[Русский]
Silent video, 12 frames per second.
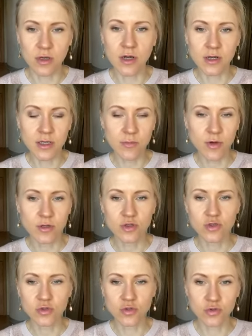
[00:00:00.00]
Рыба
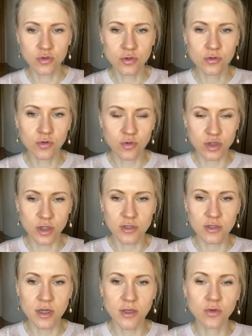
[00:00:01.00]
чуть-чуть тоже
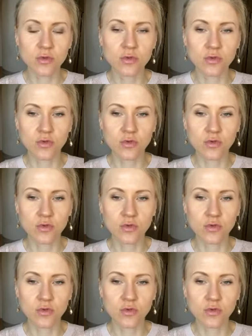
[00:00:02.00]
отстает,